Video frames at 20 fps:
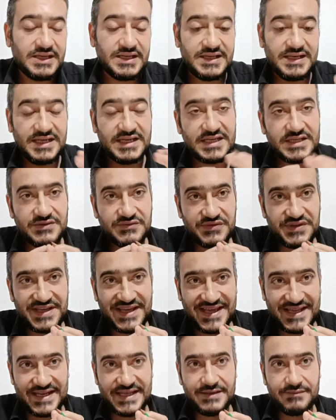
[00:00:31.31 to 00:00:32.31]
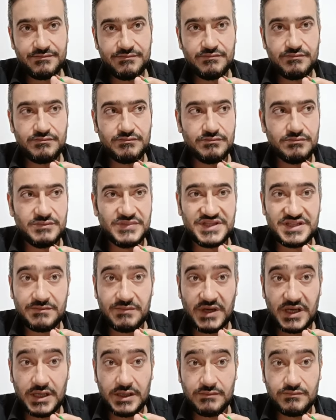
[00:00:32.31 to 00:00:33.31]
لكن في آلام
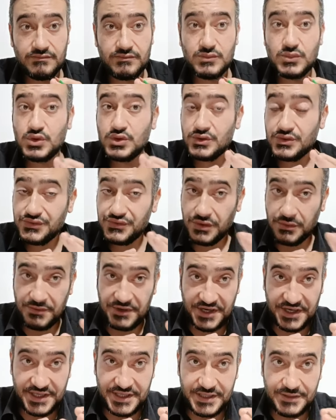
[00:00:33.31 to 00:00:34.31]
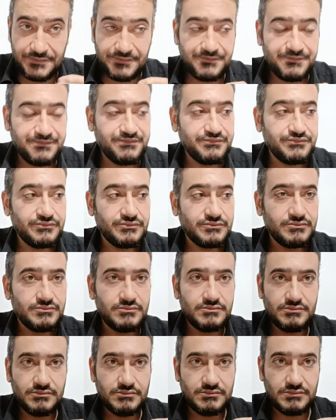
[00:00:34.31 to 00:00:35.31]
بتبقى طبيعية
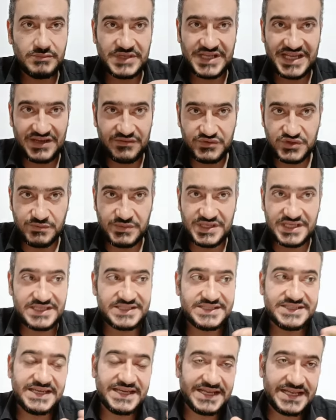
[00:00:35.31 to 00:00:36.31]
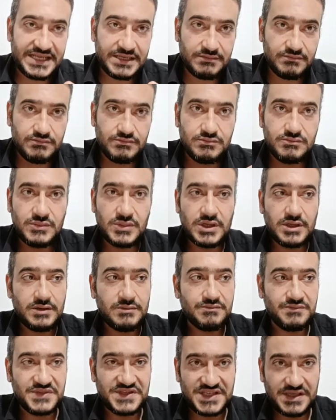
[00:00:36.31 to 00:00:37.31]
ما نخافش منها دي آلام
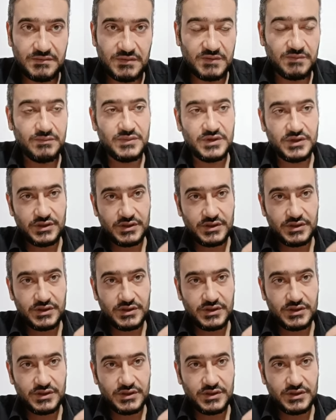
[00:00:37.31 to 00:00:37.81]
بسبب